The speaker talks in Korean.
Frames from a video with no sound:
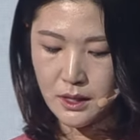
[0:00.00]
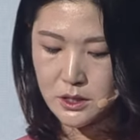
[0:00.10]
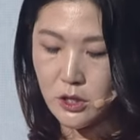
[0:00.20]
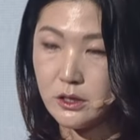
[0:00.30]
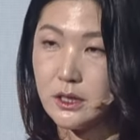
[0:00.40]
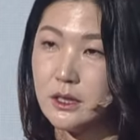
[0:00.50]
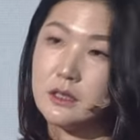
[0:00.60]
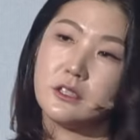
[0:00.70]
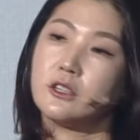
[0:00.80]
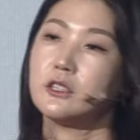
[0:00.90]
저는
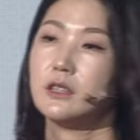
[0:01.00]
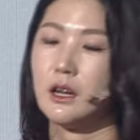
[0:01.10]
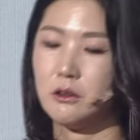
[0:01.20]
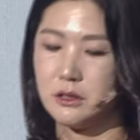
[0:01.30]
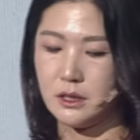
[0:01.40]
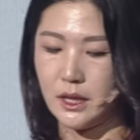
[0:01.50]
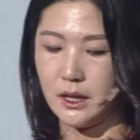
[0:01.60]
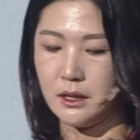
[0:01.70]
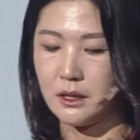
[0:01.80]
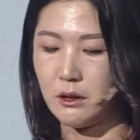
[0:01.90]
청년
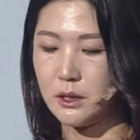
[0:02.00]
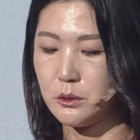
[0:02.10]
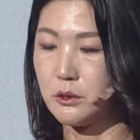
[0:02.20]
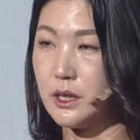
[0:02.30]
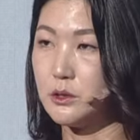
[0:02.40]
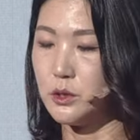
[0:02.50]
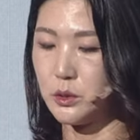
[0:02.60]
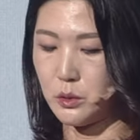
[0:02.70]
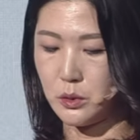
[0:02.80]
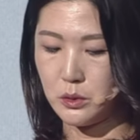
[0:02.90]
당원들의 활동을 할 수
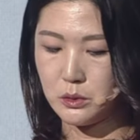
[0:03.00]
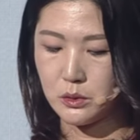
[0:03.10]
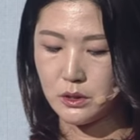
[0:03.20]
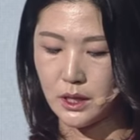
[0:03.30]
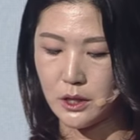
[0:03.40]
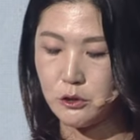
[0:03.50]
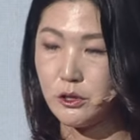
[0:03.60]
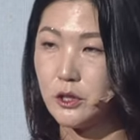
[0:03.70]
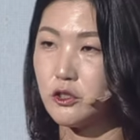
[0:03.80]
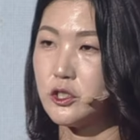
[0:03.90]
있도록
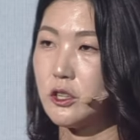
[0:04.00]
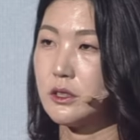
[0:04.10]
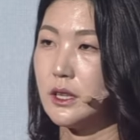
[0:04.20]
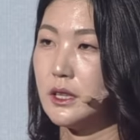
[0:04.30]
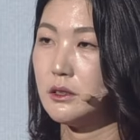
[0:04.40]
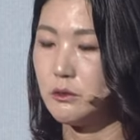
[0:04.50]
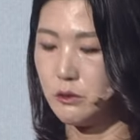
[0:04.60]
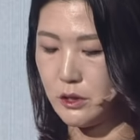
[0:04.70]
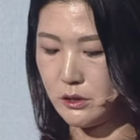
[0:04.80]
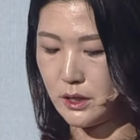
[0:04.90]
당규에 규정된
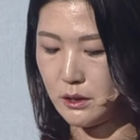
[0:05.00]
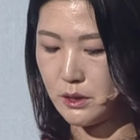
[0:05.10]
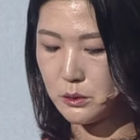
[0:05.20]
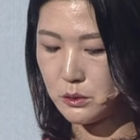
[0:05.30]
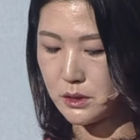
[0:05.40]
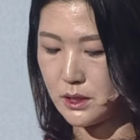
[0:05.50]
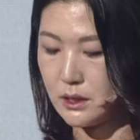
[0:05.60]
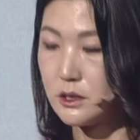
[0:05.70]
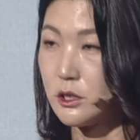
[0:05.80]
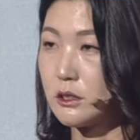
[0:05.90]
위원회의 활동을
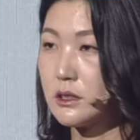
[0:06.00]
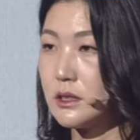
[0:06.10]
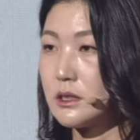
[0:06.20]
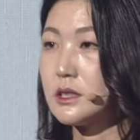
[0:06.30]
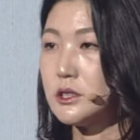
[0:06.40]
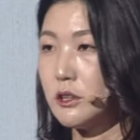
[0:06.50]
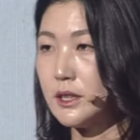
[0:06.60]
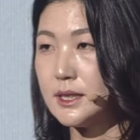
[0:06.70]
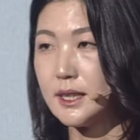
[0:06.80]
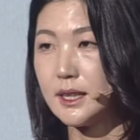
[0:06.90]
적극
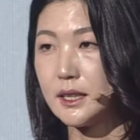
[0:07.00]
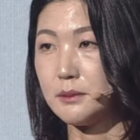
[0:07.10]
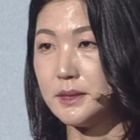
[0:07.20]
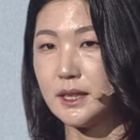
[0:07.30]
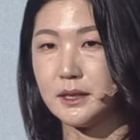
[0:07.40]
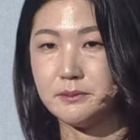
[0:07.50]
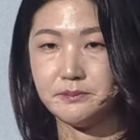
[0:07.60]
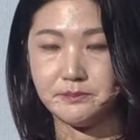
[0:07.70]
지원할 생각입니다.